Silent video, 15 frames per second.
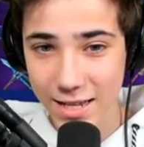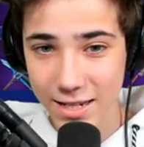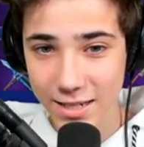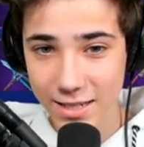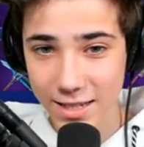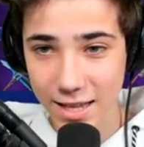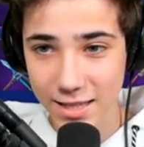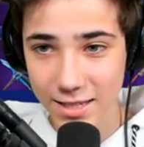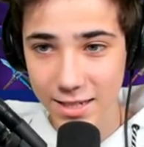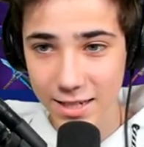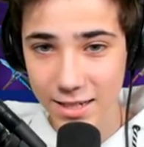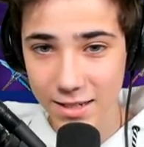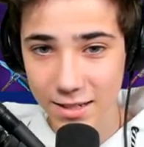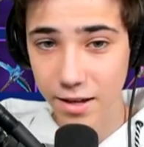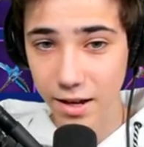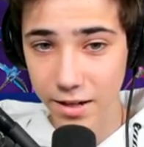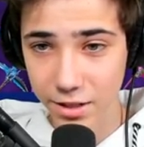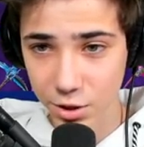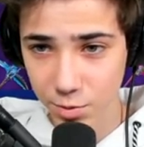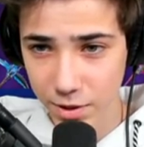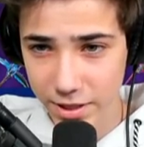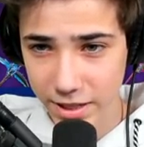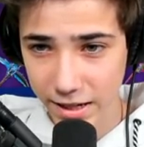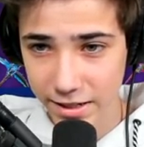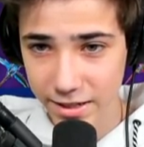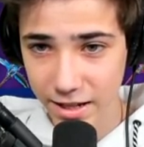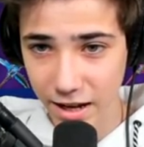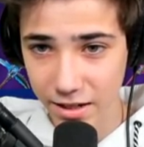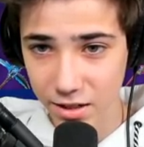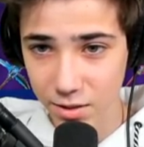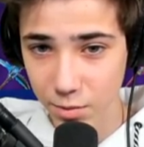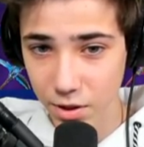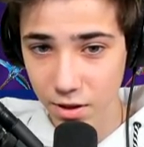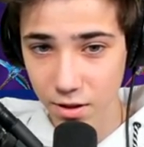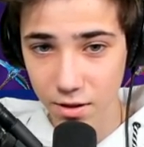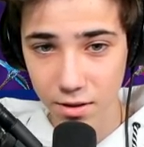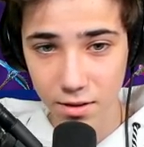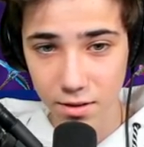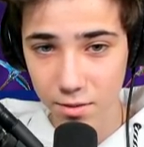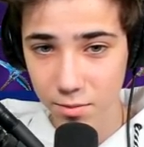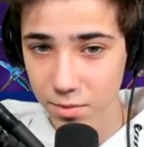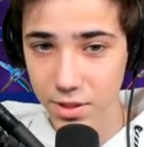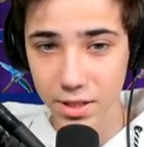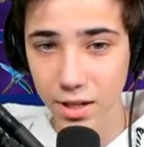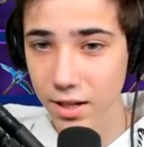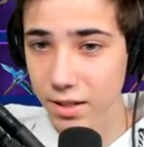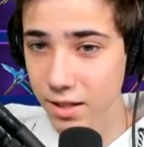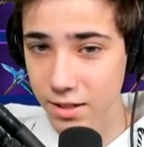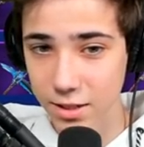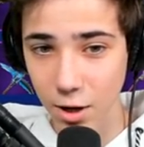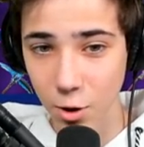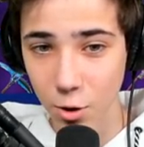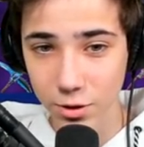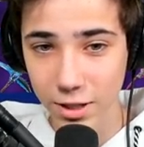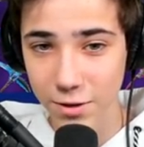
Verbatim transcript: die Sense. Ja, die spiele ich eigentlich gar nicht mehr. Mich regt der Sound